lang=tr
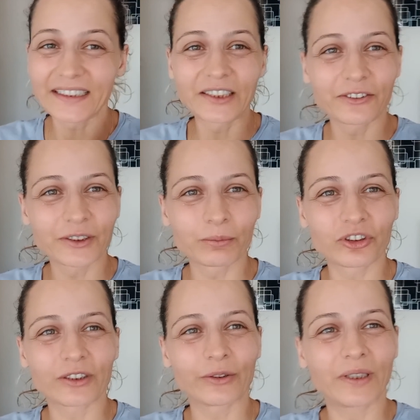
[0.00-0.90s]
telefonum
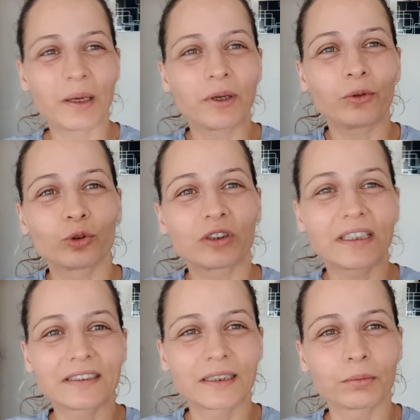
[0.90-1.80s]
çalıyor. Hemen onu
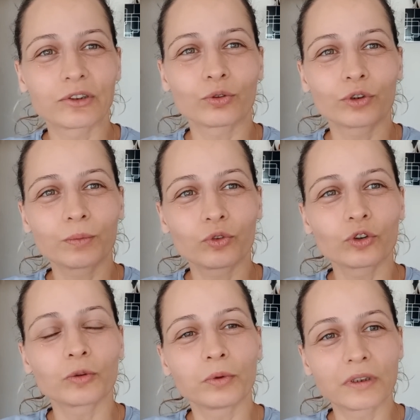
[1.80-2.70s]
reddede basıyorum.
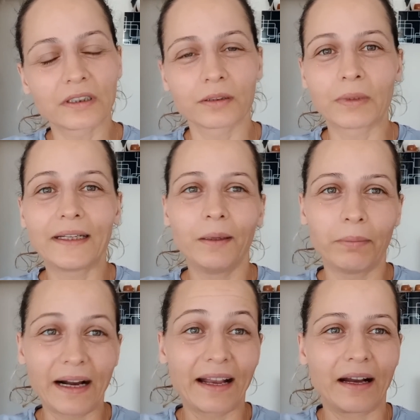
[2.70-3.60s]
Çünkü büyük
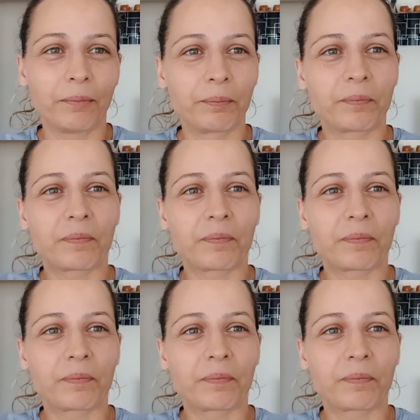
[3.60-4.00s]
ihtimalle banka.